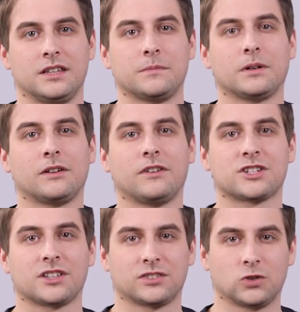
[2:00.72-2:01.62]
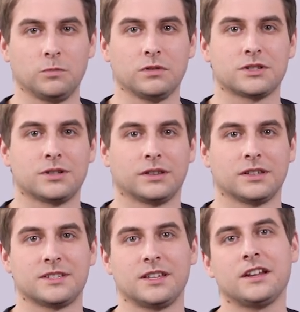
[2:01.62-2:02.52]
Немаловажной особенностью
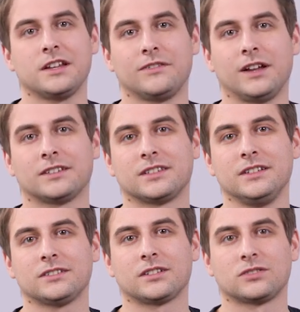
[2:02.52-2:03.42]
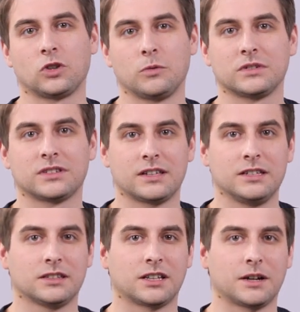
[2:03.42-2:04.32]
этой серии является низкая стоимость за
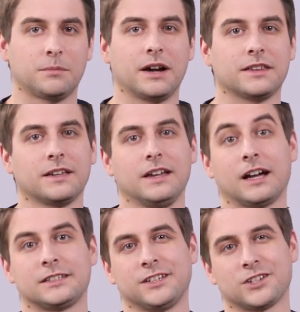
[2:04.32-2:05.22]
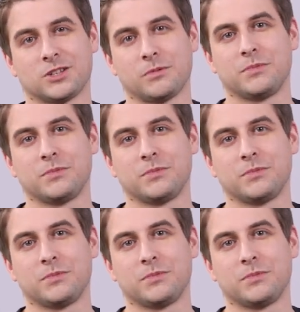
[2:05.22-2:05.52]
1 терабайт. Хотите, чтобы